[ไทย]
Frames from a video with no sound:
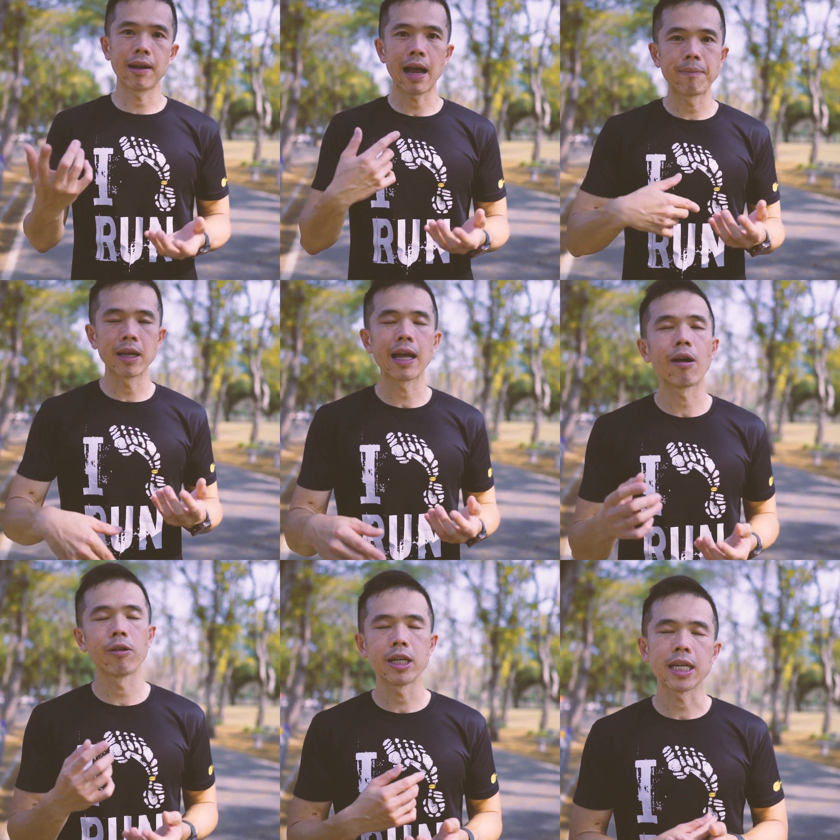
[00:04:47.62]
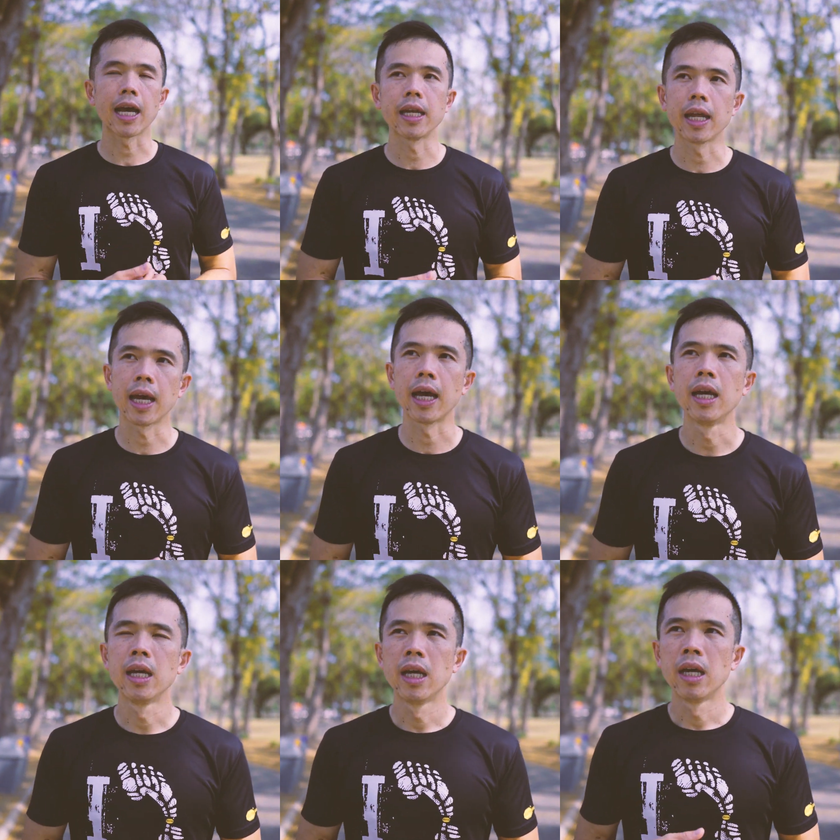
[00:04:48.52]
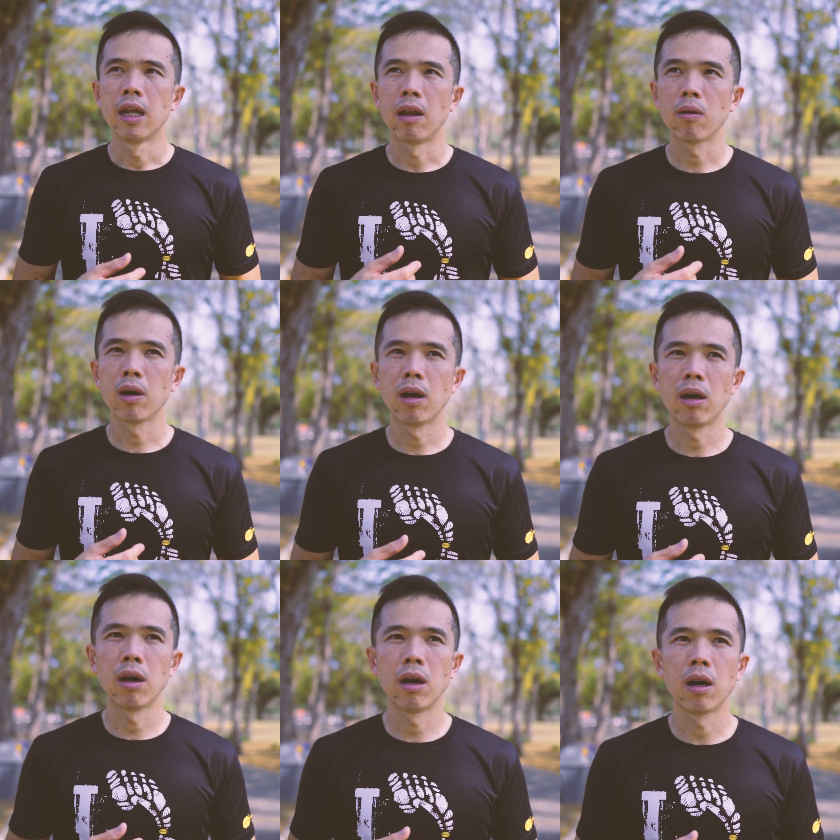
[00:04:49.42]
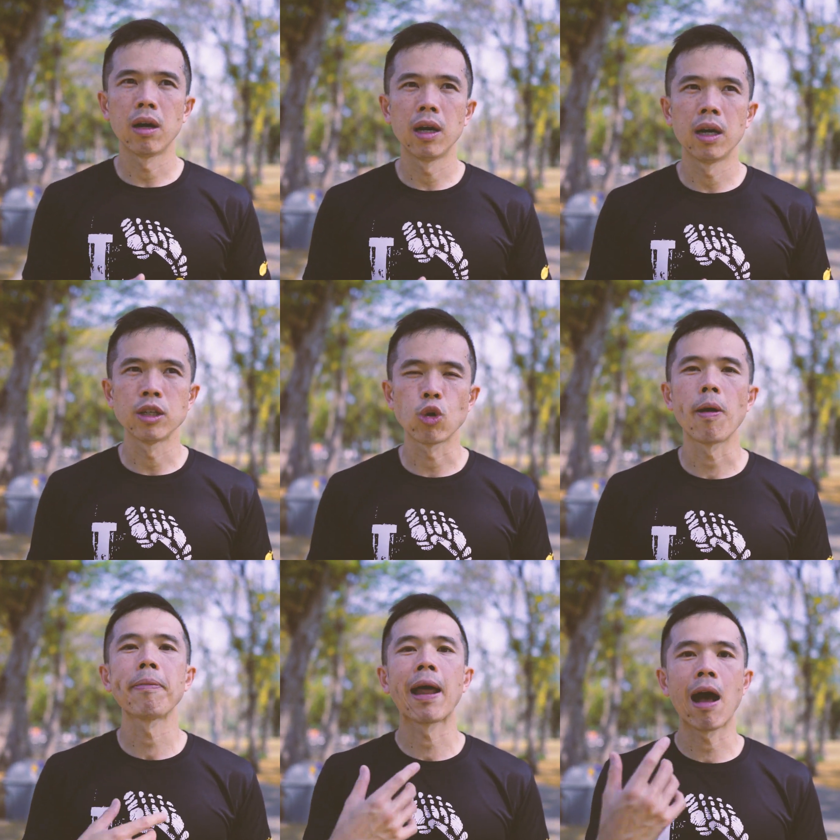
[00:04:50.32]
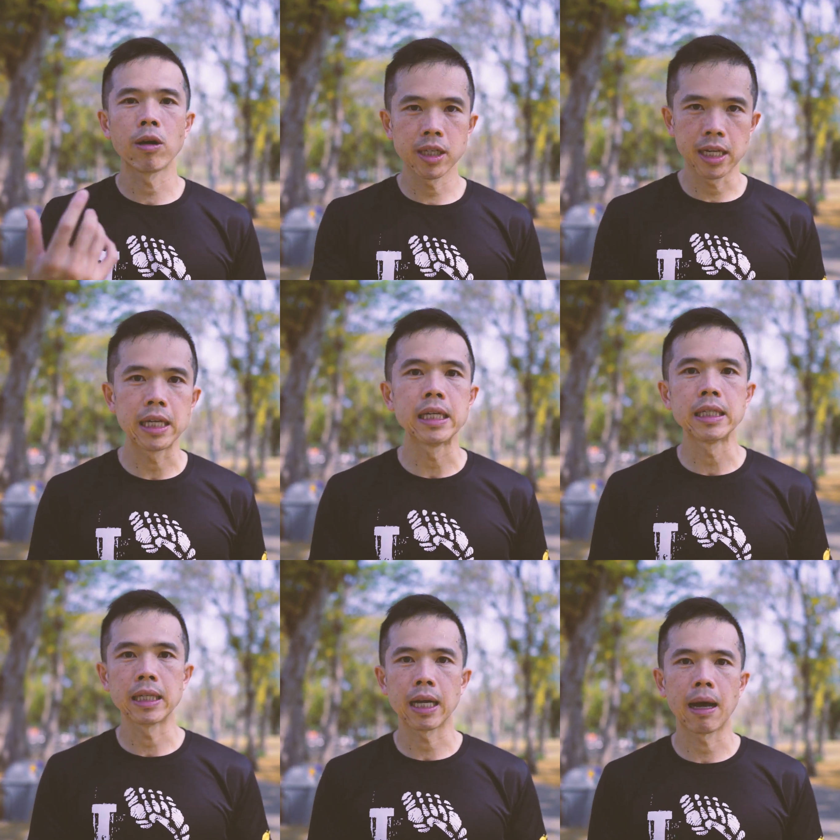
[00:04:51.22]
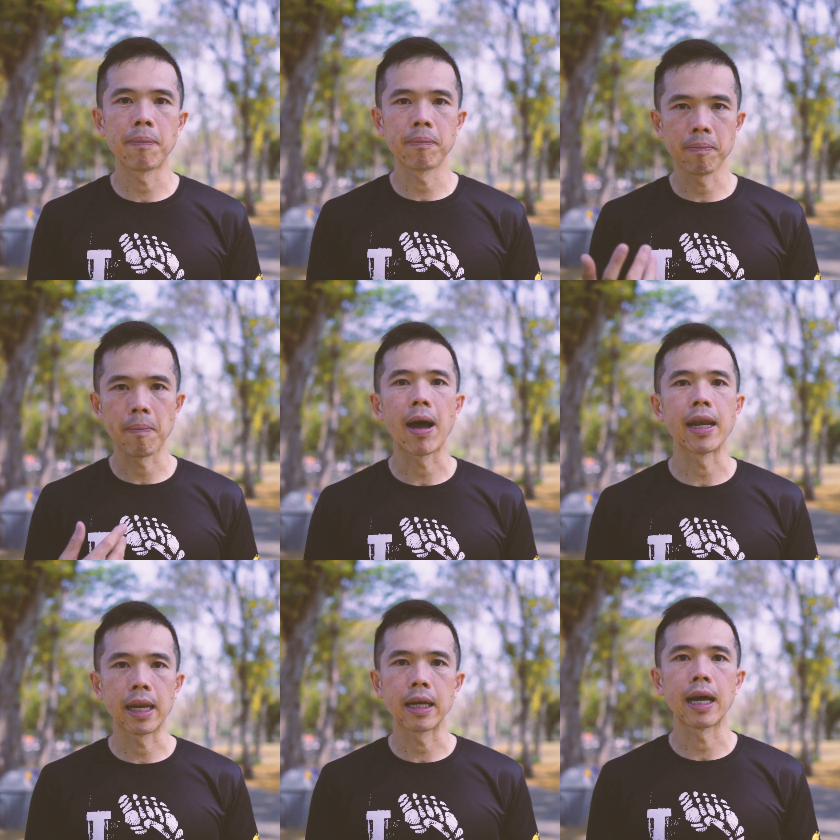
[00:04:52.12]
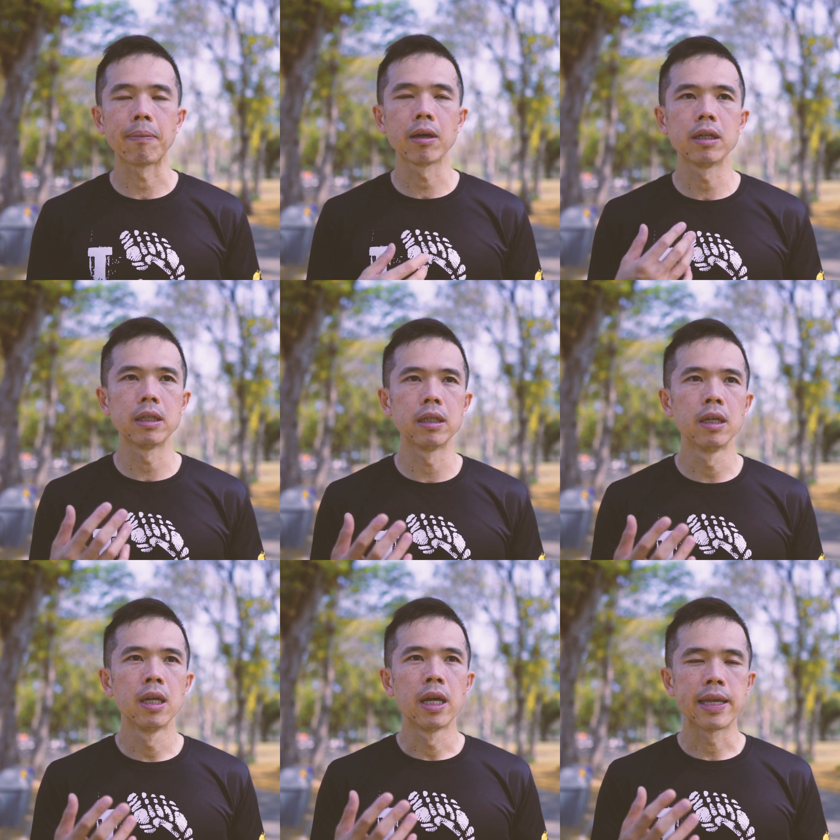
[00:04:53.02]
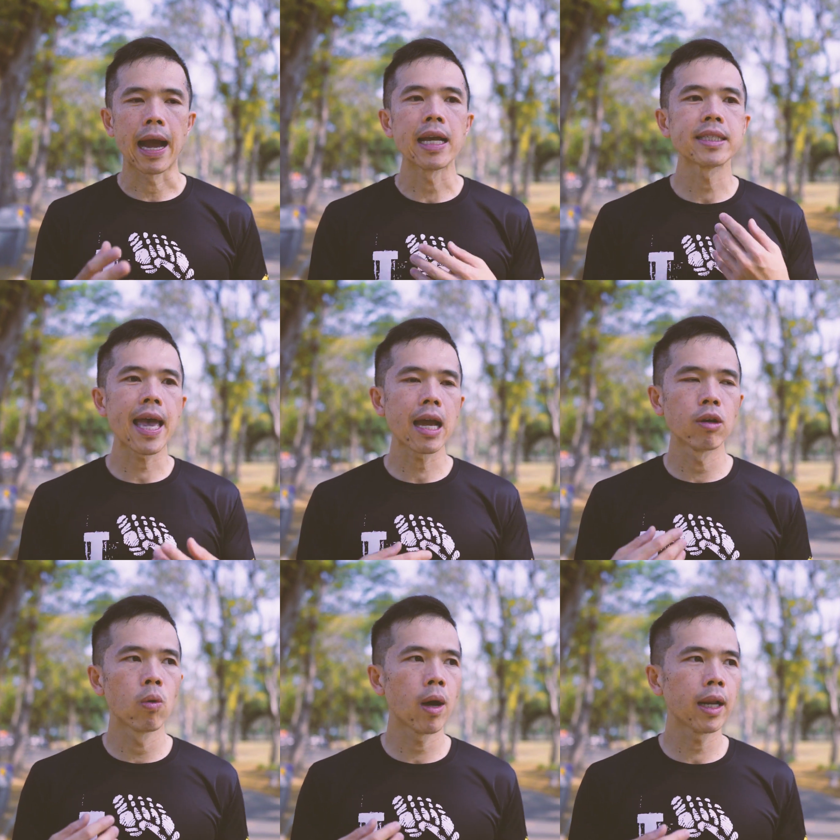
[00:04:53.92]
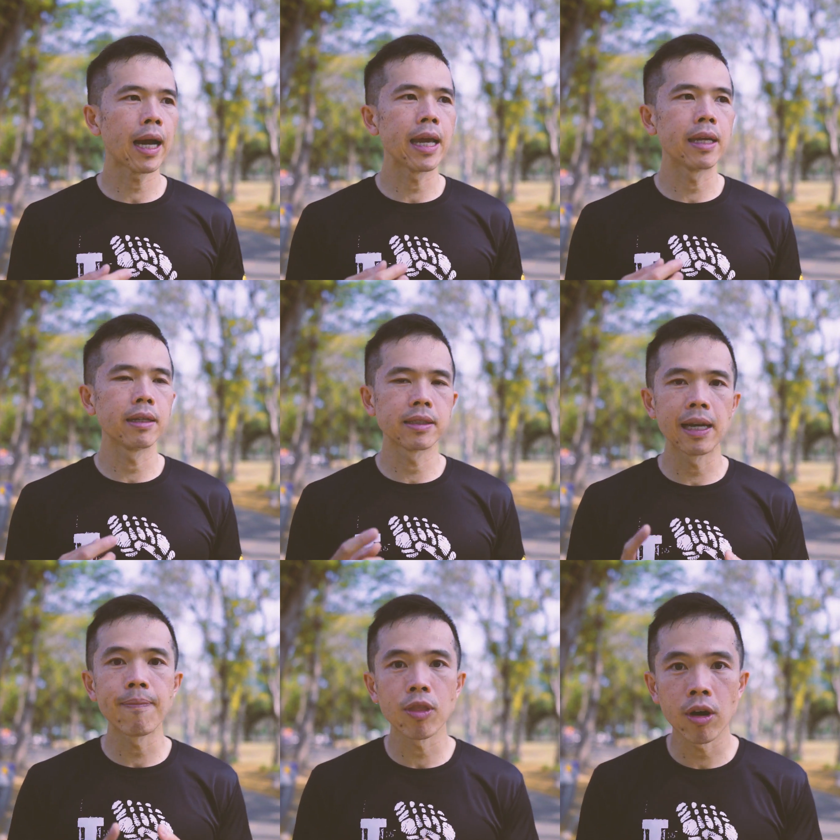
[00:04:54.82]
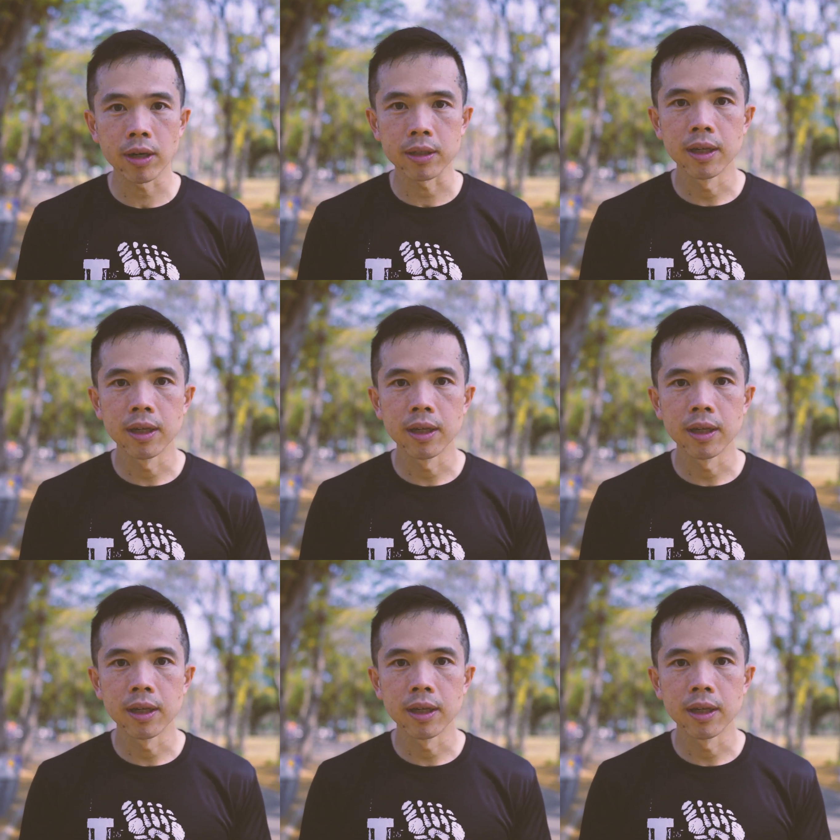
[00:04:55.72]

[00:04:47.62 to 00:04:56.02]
กล้ามเนื้อเท้าเราได้ใช้นะฮะแล้วก็สุขภาพเท้าก็จะดีขึ้นนะครับประมาณนั้นนะครับ ก็คืออยากให้แทรกดูว่าถ้าใครจะเริ่มต้น